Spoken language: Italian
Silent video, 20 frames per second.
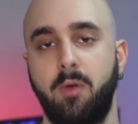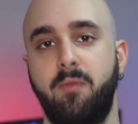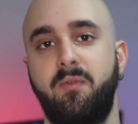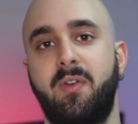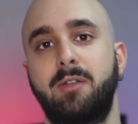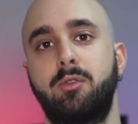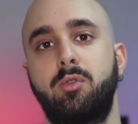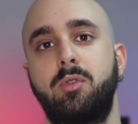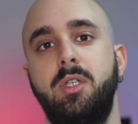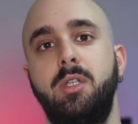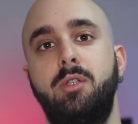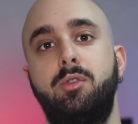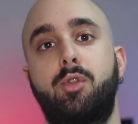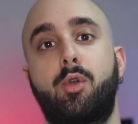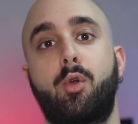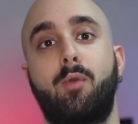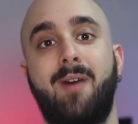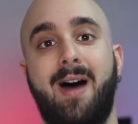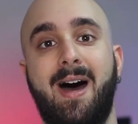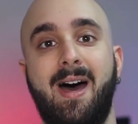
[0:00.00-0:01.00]
il fatto di
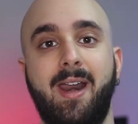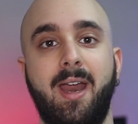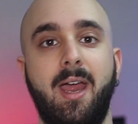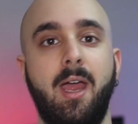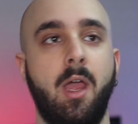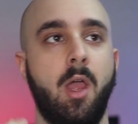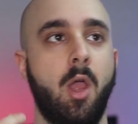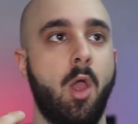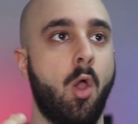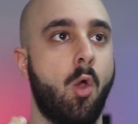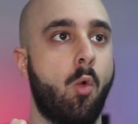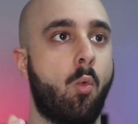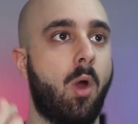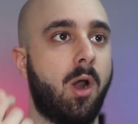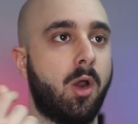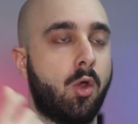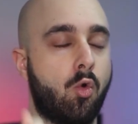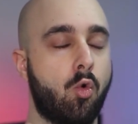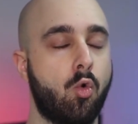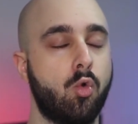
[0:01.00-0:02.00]
trovare
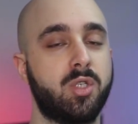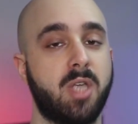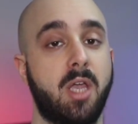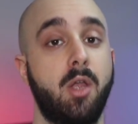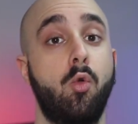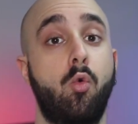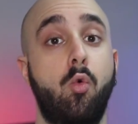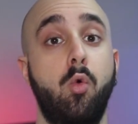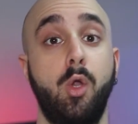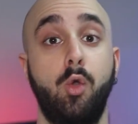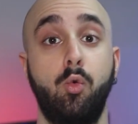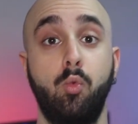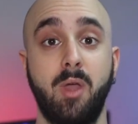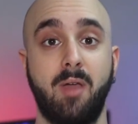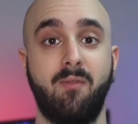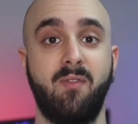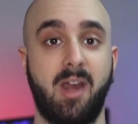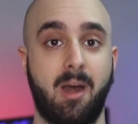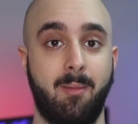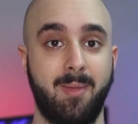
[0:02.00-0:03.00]
qualcosa in cui lui
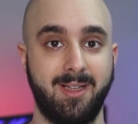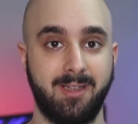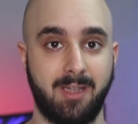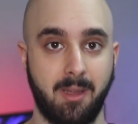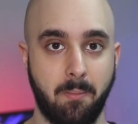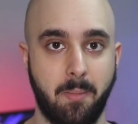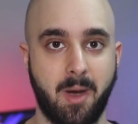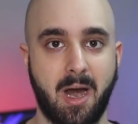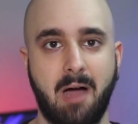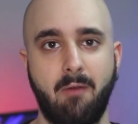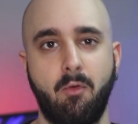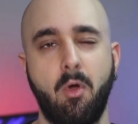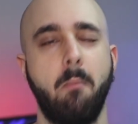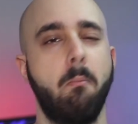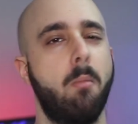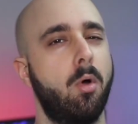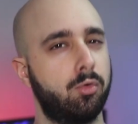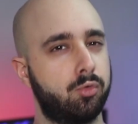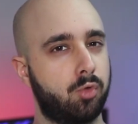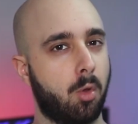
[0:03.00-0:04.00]
è veramente bravo, è
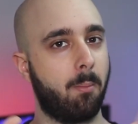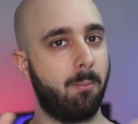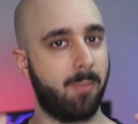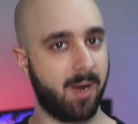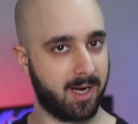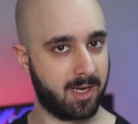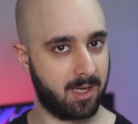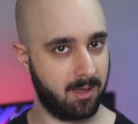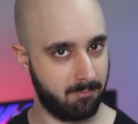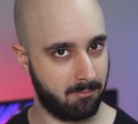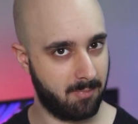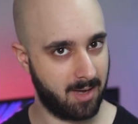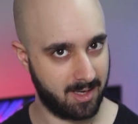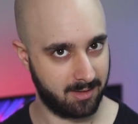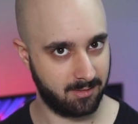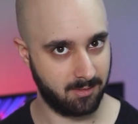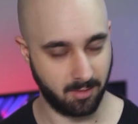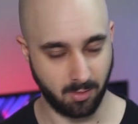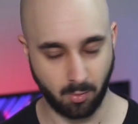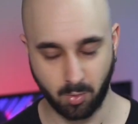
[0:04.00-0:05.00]
molto Breaking
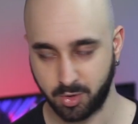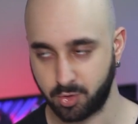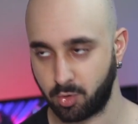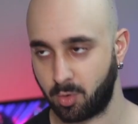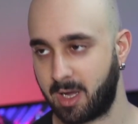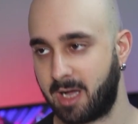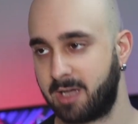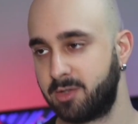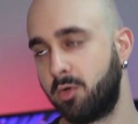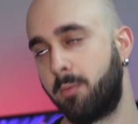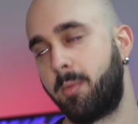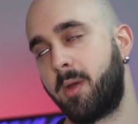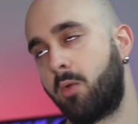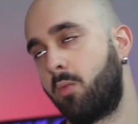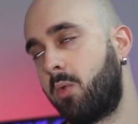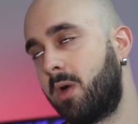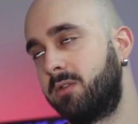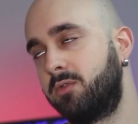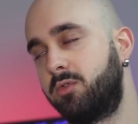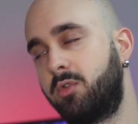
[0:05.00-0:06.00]
Bad in questo caso, per
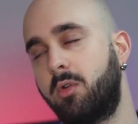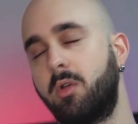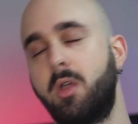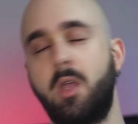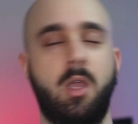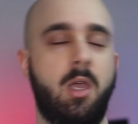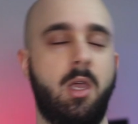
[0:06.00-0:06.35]
quanto